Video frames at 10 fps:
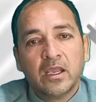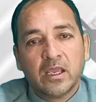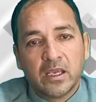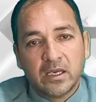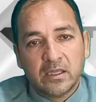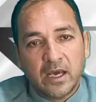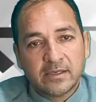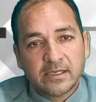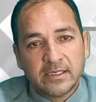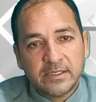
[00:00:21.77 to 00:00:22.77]
कि
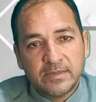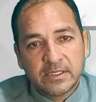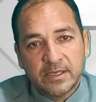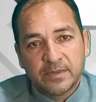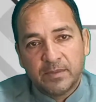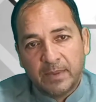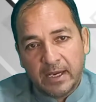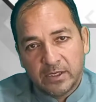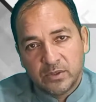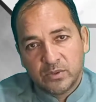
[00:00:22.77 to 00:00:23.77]
किरदार साजी में सबसे
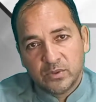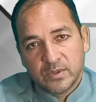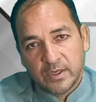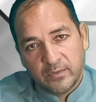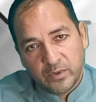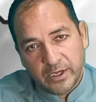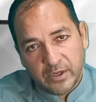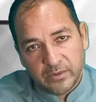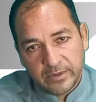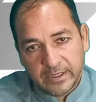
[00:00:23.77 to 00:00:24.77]
पहला जो जुज़ है वो
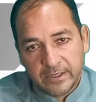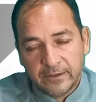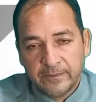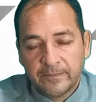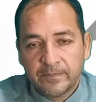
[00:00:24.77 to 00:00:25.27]
क्या होता है